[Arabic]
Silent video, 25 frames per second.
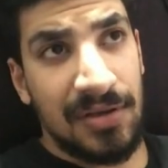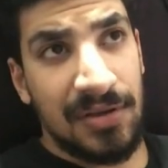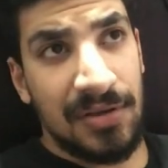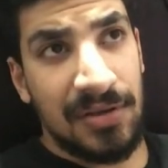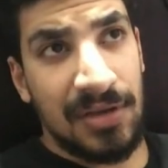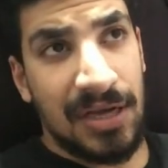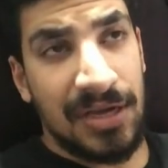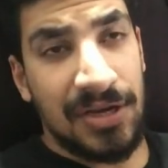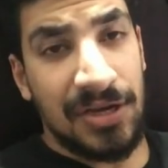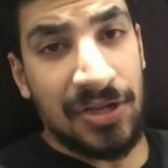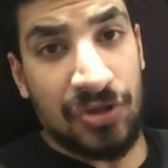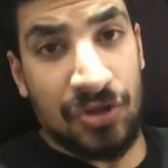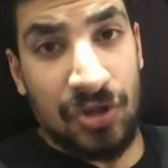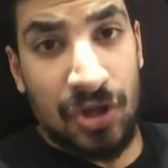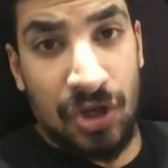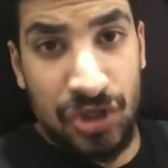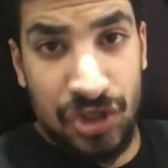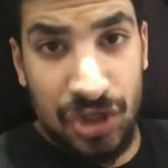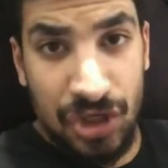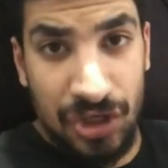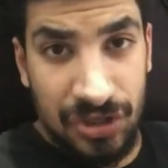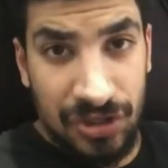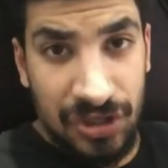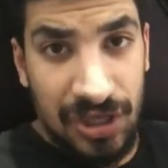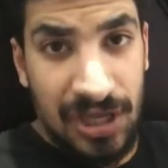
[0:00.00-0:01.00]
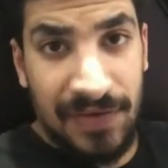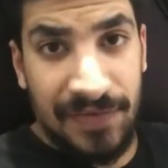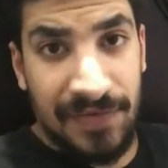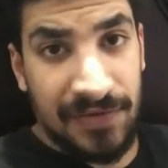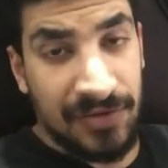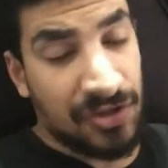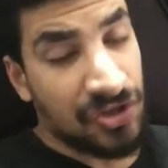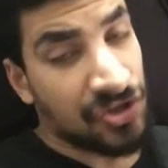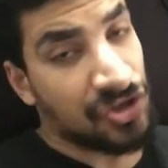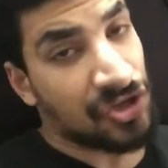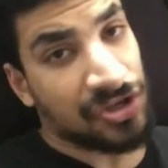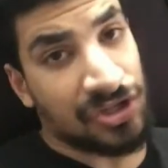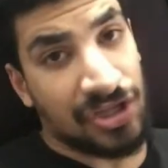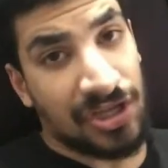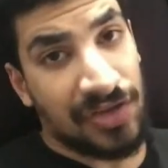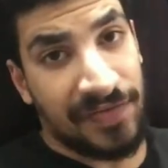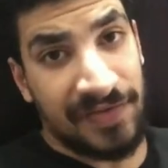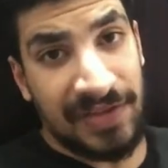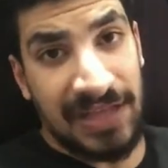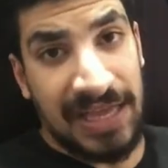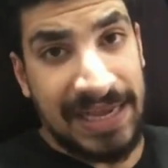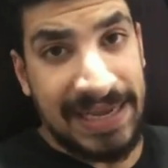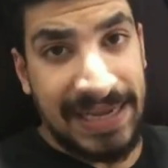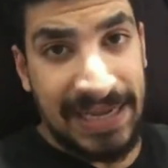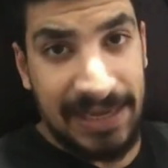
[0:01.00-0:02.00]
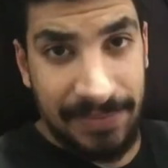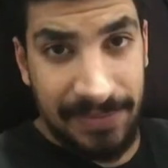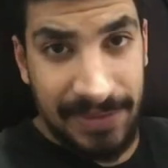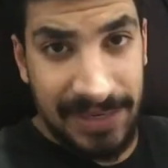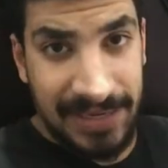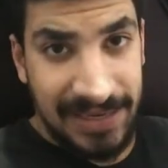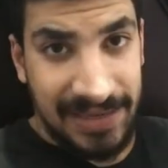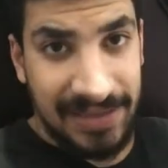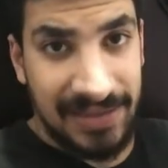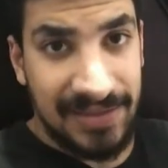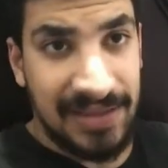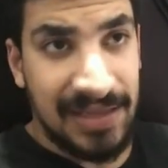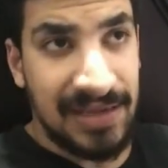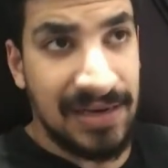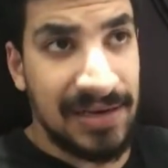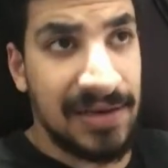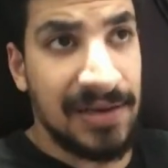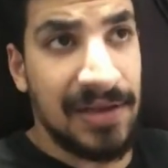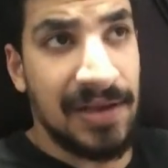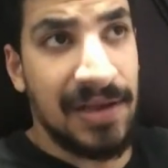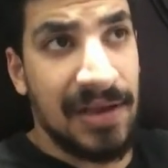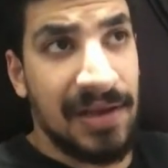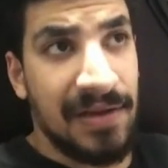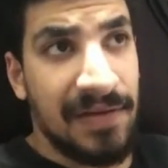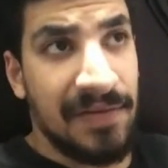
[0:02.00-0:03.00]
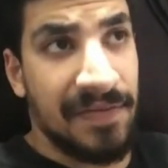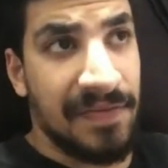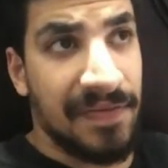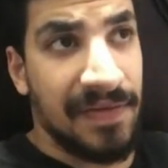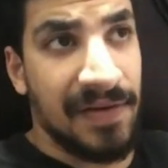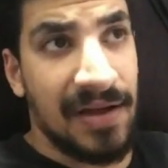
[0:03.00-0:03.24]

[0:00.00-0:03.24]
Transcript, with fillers: يعني 12 ضعف 12 ضعف ده حاجه كبيره جدا ف...